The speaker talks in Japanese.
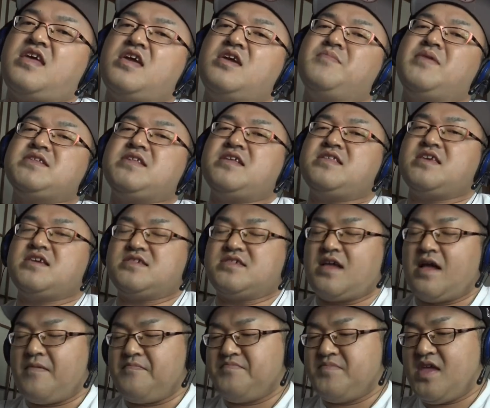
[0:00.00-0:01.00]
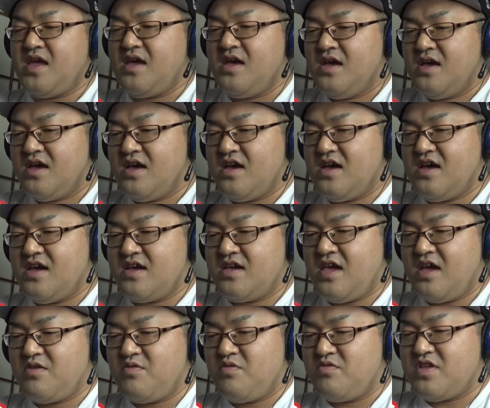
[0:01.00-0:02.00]
できませんでした。ね。えー、
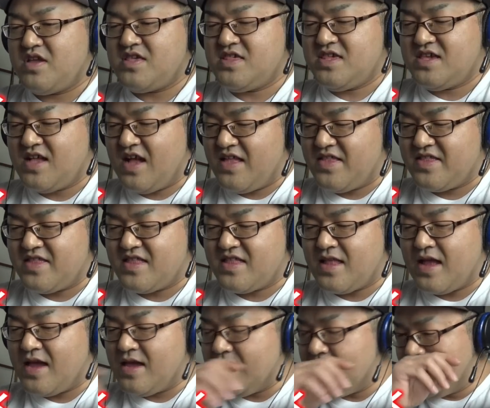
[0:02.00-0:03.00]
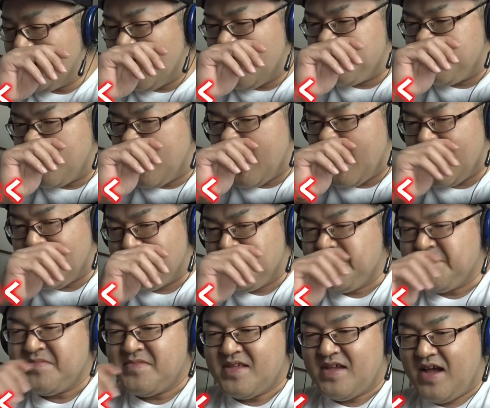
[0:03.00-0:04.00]
結構ね、時間帯がまあ、
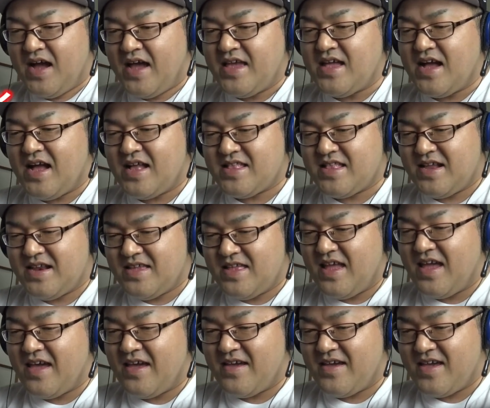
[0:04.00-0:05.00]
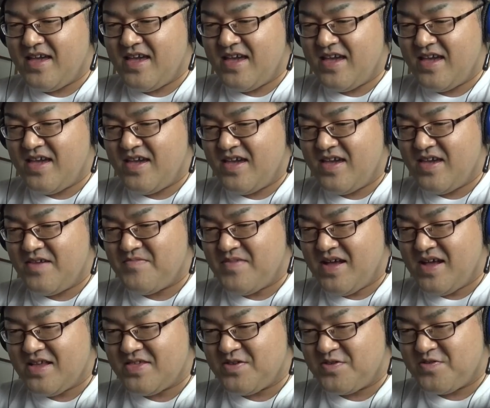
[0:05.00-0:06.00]
早かったりね、えー、
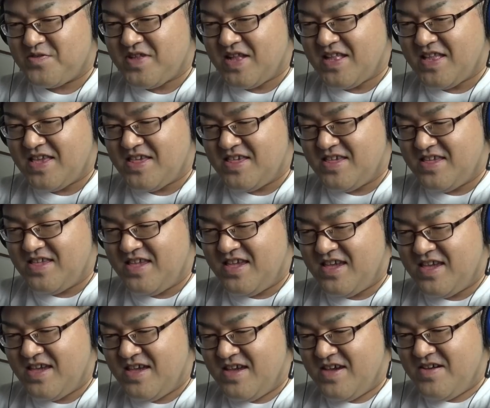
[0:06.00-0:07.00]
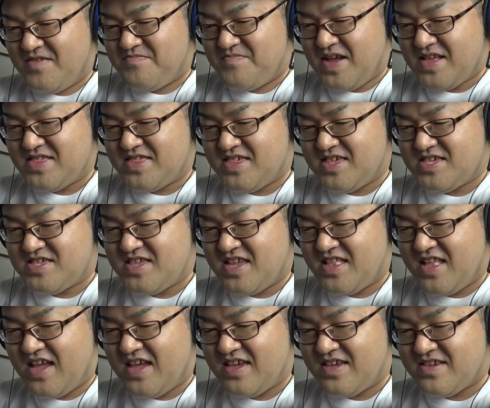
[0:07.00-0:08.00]
まあちょっと縦陣にマッチし
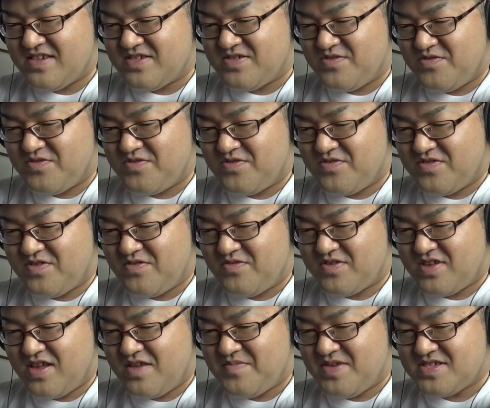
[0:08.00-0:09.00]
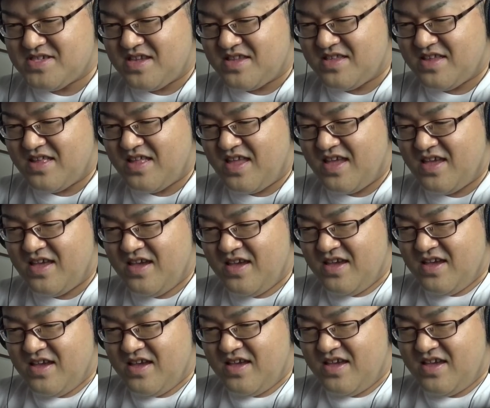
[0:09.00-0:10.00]
てない状況でございましたんでね、
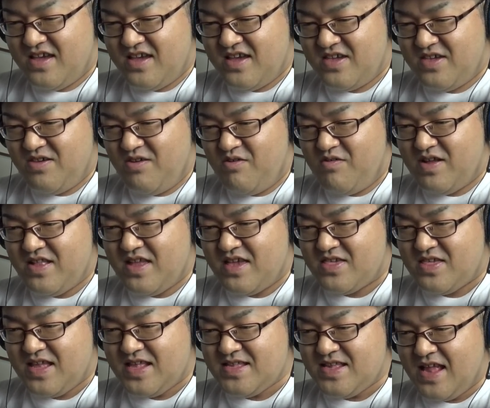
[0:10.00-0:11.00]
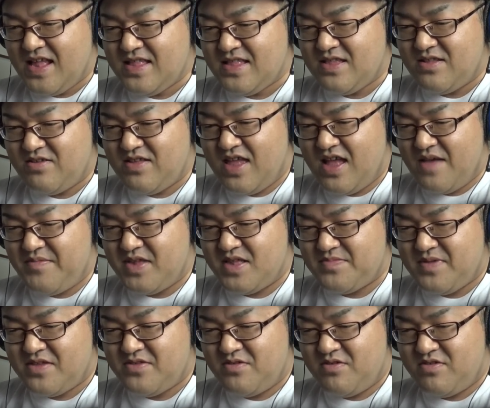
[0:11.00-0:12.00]
えー、今日はね、ちゃさっとね、
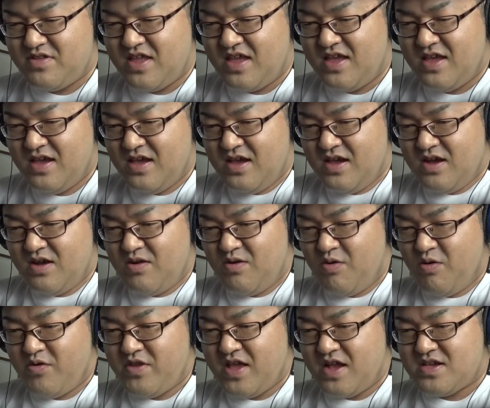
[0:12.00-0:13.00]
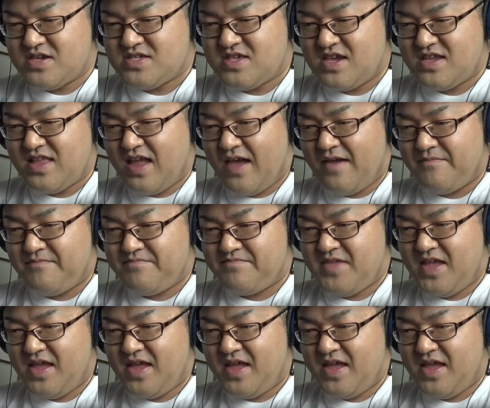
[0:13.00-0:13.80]
アビスマンの方ね、攻略していきたい。ね。